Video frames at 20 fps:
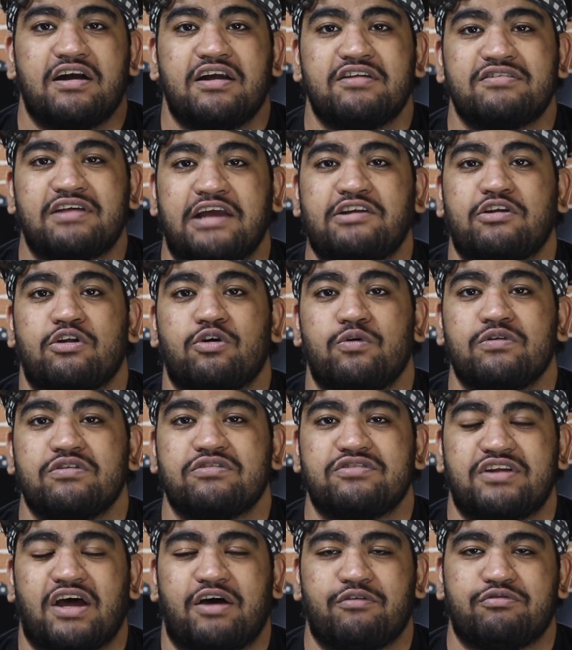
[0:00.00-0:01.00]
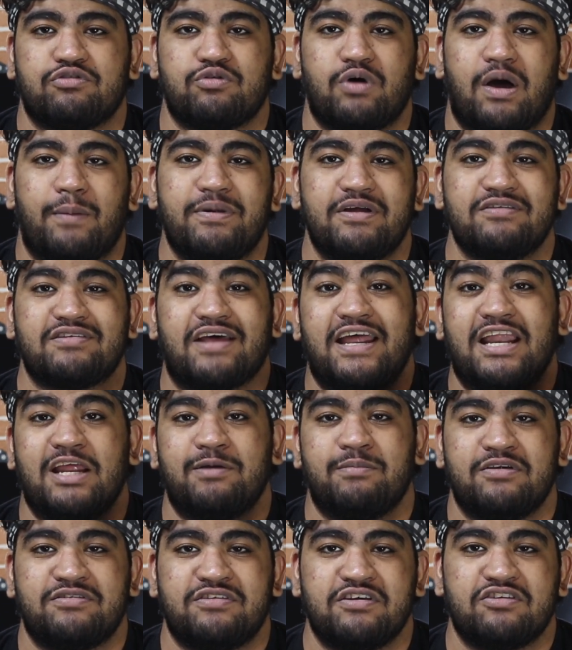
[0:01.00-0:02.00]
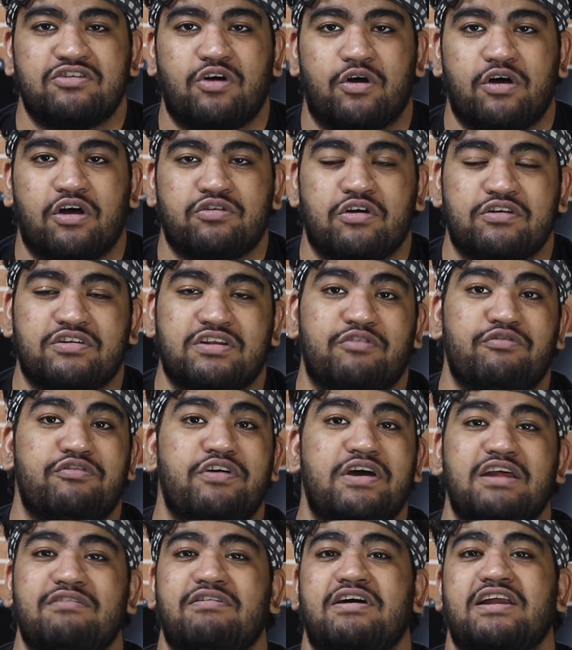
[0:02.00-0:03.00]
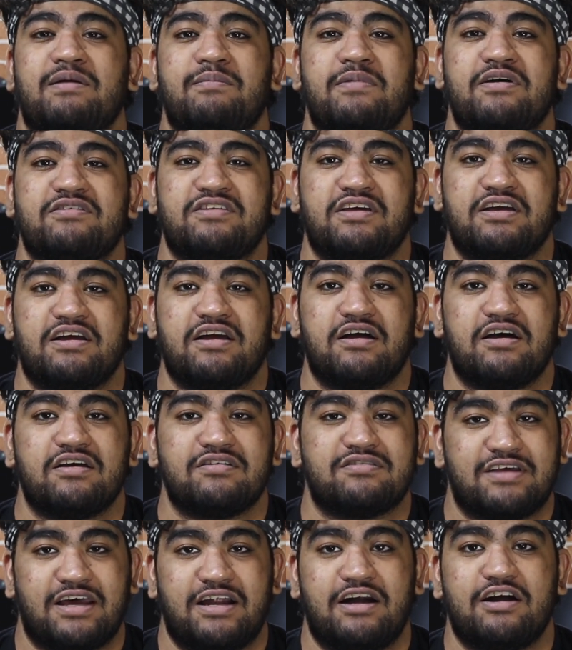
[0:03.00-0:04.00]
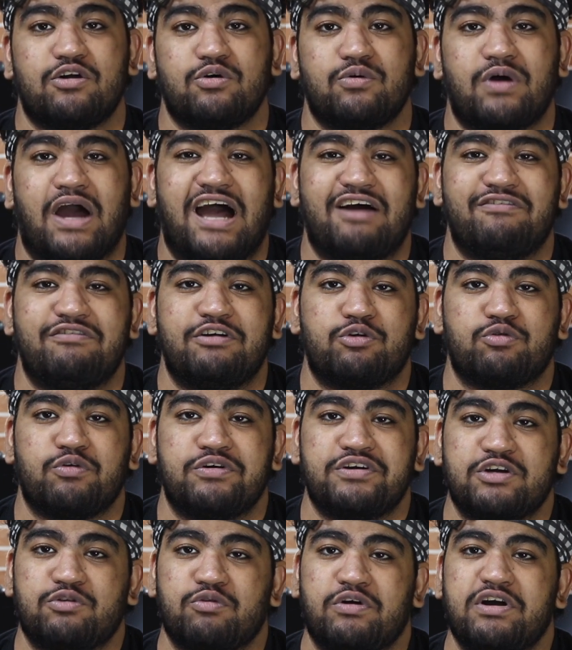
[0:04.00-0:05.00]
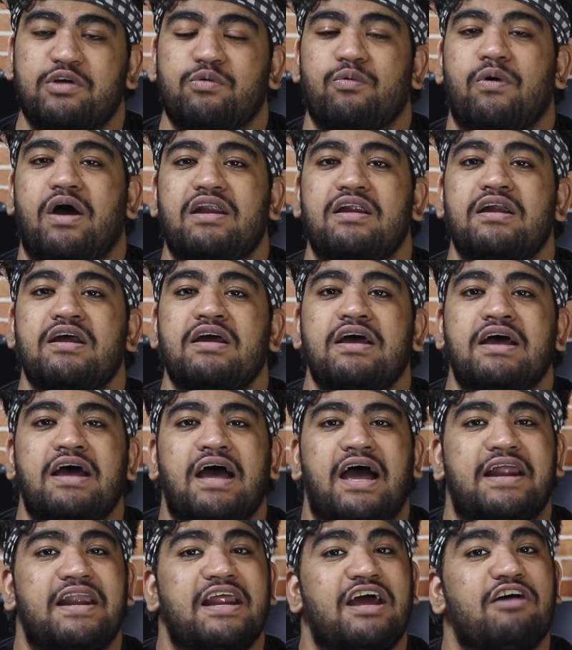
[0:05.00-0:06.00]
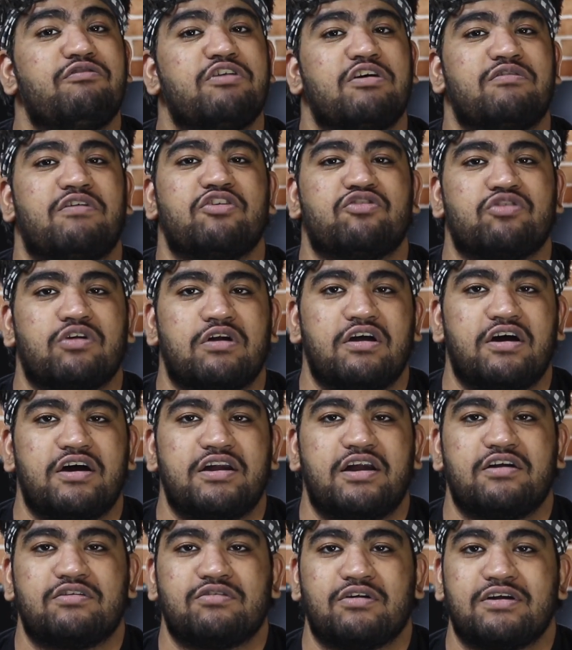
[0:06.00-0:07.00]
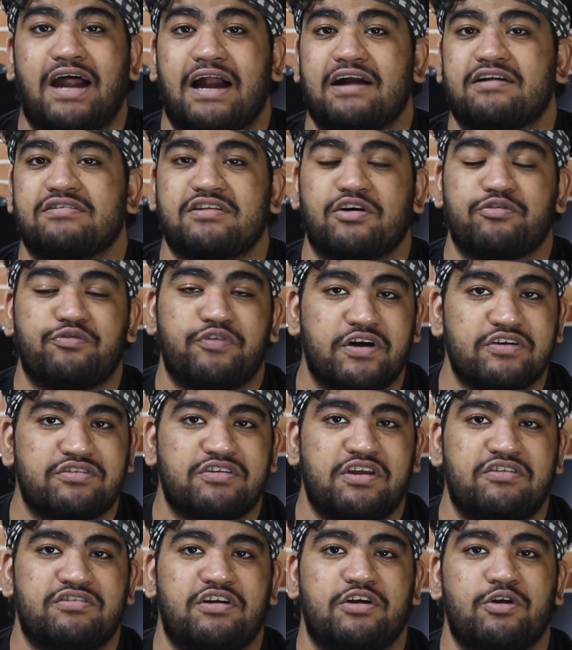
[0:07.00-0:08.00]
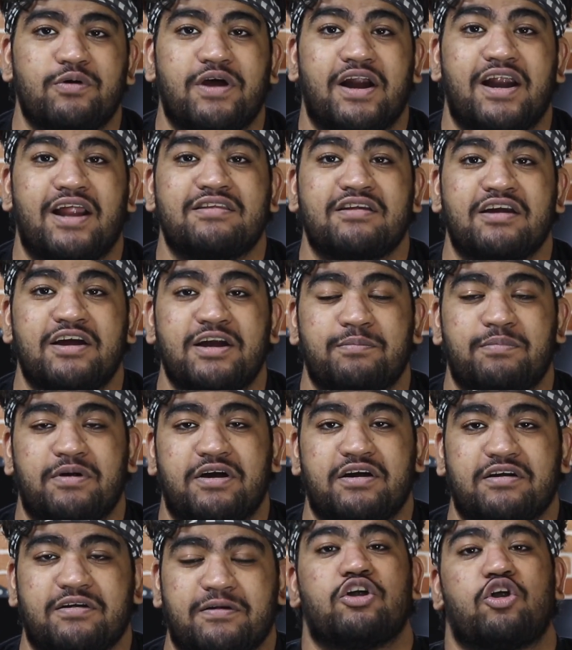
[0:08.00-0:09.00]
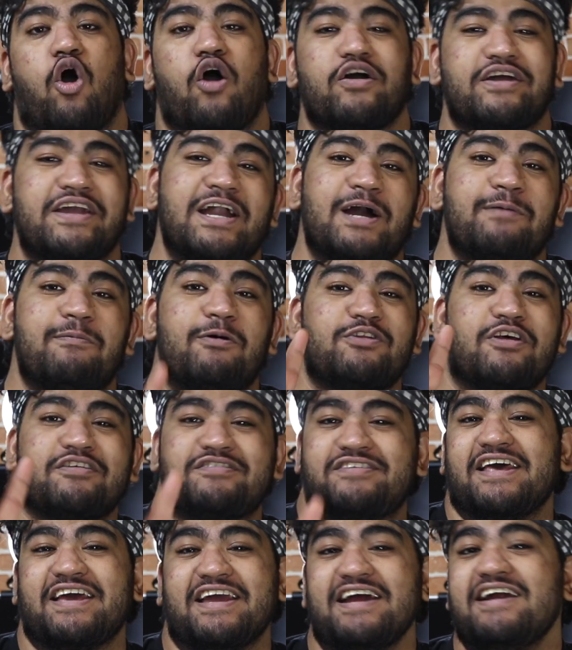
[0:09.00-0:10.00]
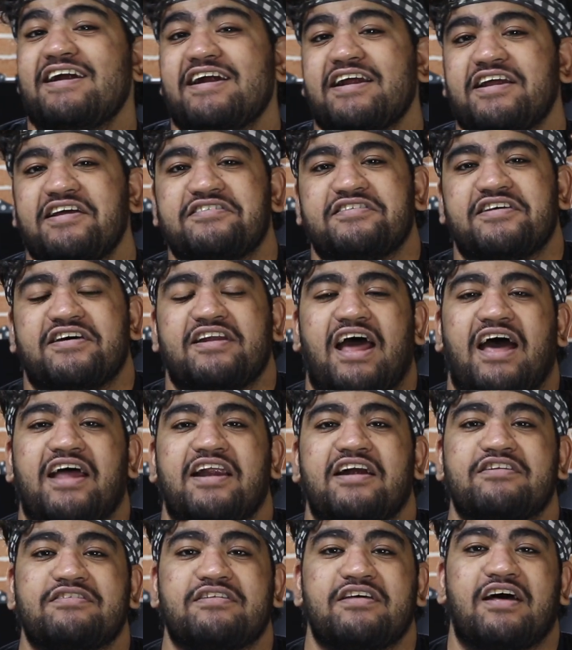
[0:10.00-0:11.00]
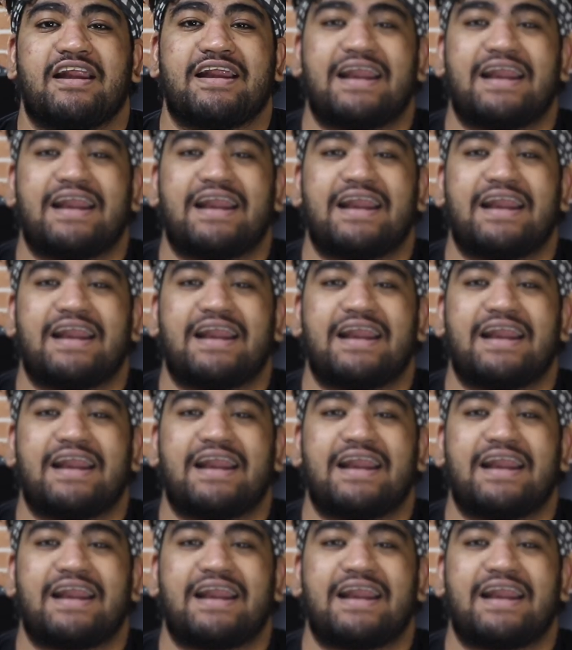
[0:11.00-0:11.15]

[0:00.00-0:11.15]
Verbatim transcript: डिज़ाइन योर ओन स्टफ सो आप डिज़ाइनिंग भी सीख जाओगे सो इट्स अ वेरी वेरी अमेजिंग स्किल टू हैव इन ट्वेंटी ट्वेंटी वन एंड एवरी वन शुड लर्न इट सो दैट्स द फर्स्ट रीजन टू गेट अ थ्री डी प्रिंटर टॉकिंग अबाउट द सेकेंड रीजन एंड इट्स अ